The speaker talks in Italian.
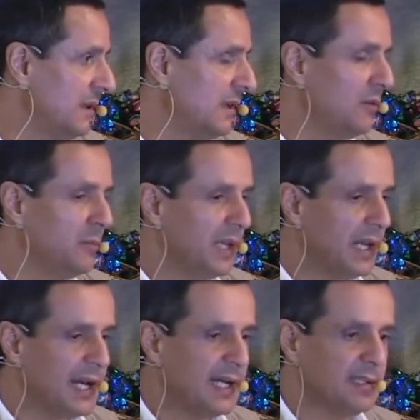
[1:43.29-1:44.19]

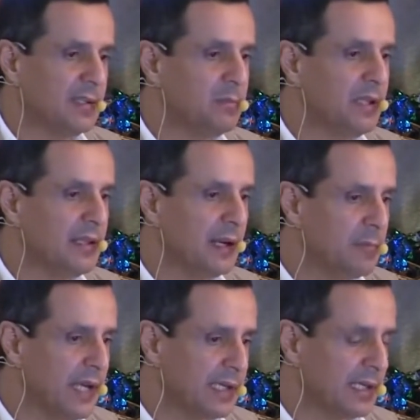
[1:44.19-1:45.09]
illuminati,
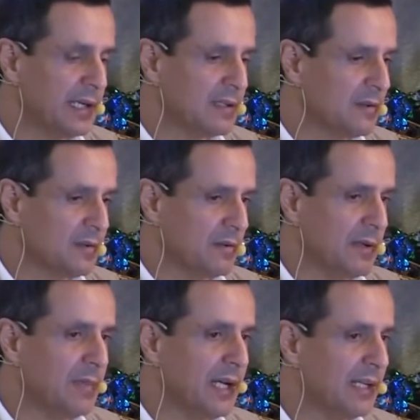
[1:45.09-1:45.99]
Bilderberger, sono una
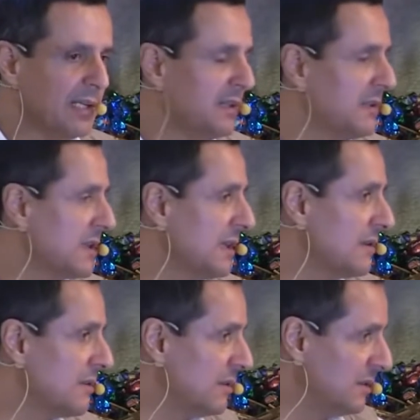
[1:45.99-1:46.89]
manica di
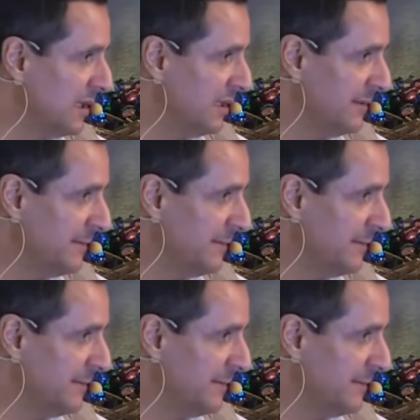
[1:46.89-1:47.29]
cialtroni,